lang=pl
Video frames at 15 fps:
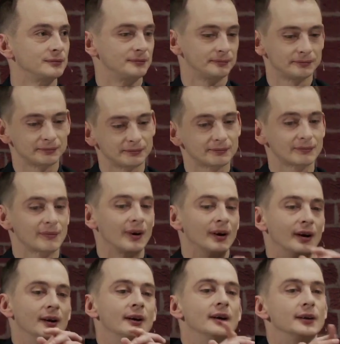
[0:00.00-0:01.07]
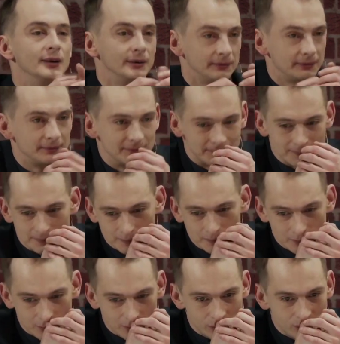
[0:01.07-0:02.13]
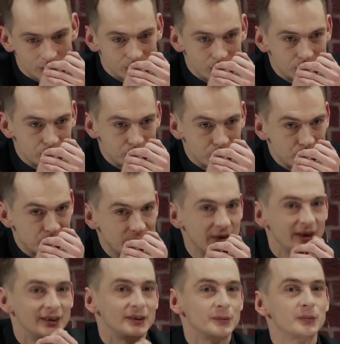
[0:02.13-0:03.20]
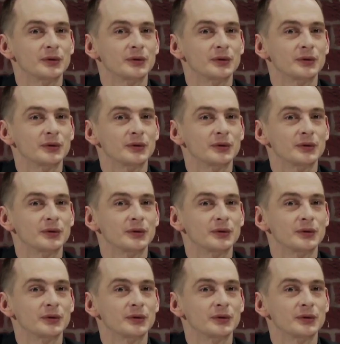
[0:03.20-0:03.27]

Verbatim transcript: ci, nie, żebyś pomyślał, że cię atakuje, tylko mnie to ciekawi. Nie no,